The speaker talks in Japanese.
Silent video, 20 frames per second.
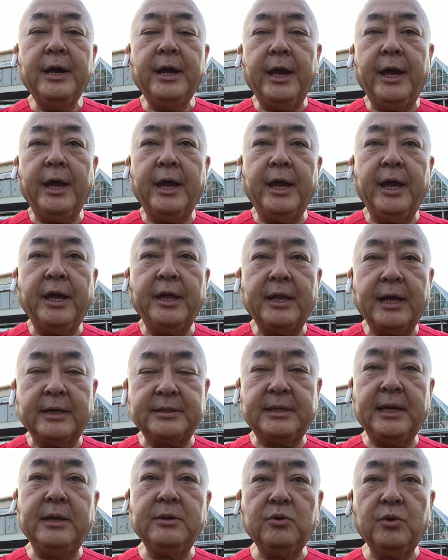えー、たく
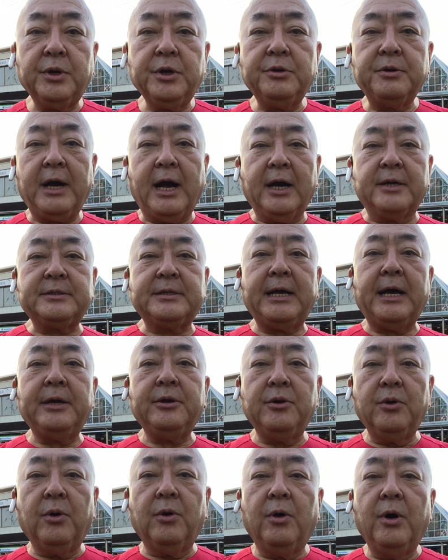さん取れる白
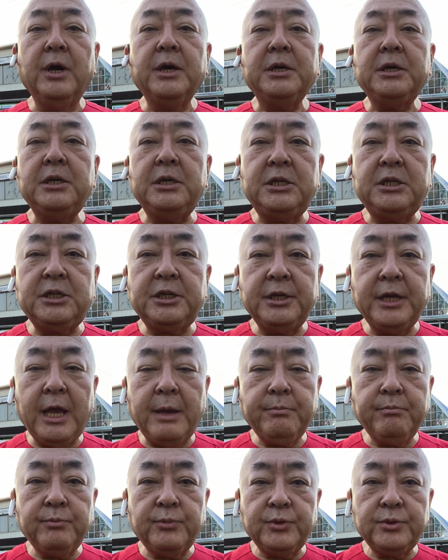菜を1
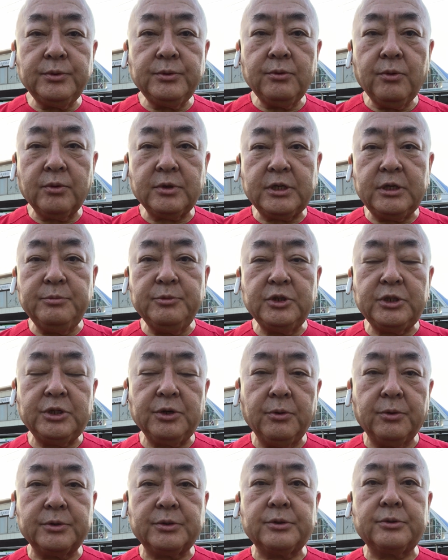年分の
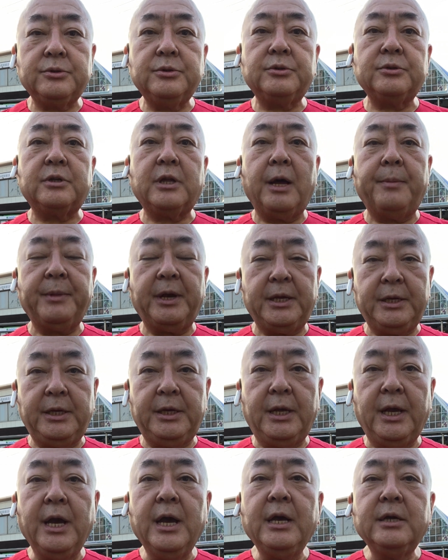キムチを作るため
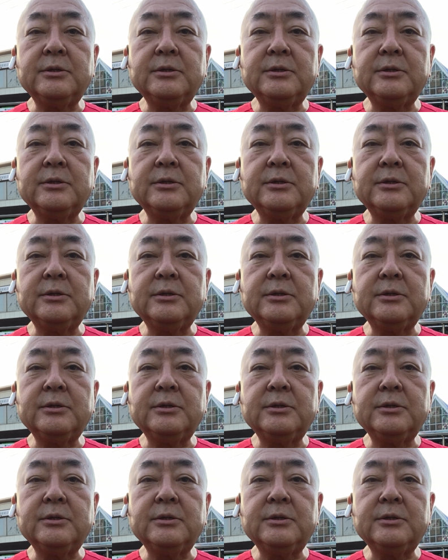に、